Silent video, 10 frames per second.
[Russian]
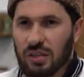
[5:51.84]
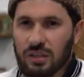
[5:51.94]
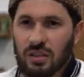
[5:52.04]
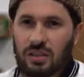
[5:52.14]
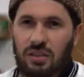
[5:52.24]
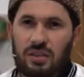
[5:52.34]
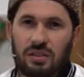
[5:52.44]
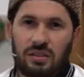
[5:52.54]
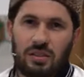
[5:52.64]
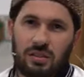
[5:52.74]
Однако,
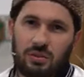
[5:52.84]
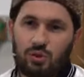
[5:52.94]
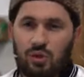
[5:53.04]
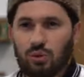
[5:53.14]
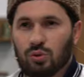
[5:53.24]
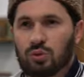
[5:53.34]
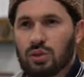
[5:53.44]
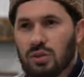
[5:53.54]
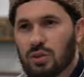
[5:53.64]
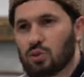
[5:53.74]
когда уже вот
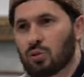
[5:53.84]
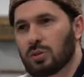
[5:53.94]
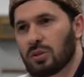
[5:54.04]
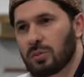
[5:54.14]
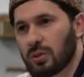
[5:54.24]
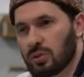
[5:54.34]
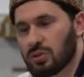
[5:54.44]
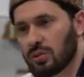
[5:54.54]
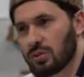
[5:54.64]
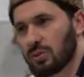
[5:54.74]
утро наступило, пророк,
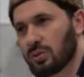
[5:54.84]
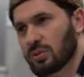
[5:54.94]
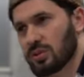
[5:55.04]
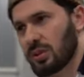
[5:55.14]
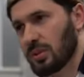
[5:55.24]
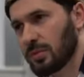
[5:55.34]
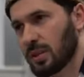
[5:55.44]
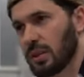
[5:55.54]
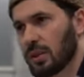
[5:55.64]
саллиллаху алейхи